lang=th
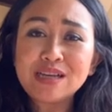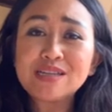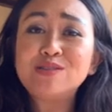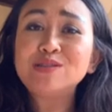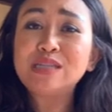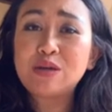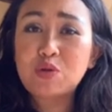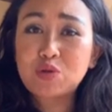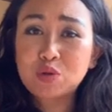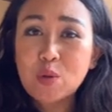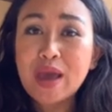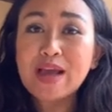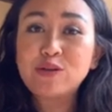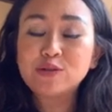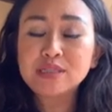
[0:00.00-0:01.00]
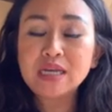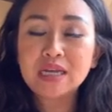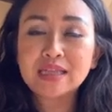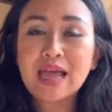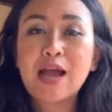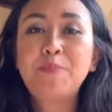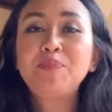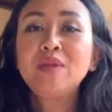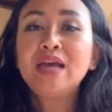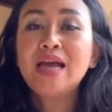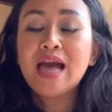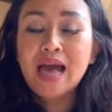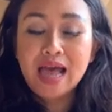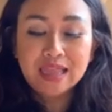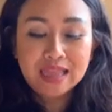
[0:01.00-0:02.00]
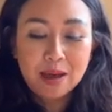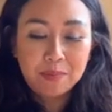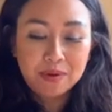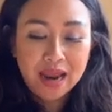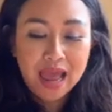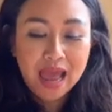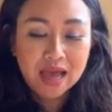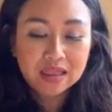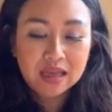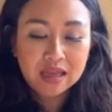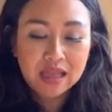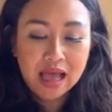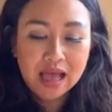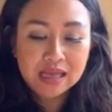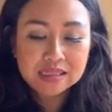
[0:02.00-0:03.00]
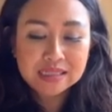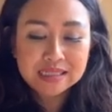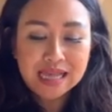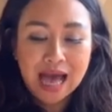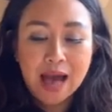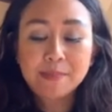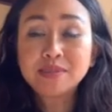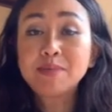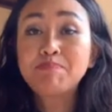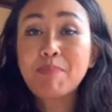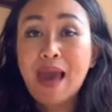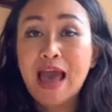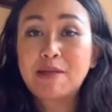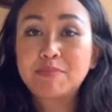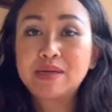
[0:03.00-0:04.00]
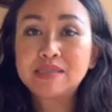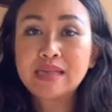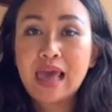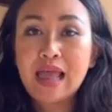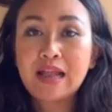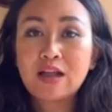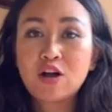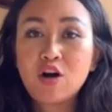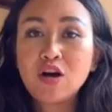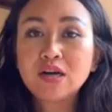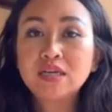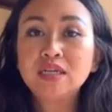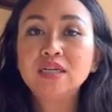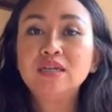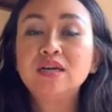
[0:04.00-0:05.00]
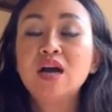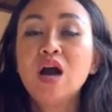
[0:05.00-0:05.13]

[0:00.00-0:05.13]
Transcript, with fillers: ที่รู้สึกตัวเองรู้สึกนะอันดับแรกเลยนะ สามสิบแปดเปอร์เซ็นต์ ก็คือ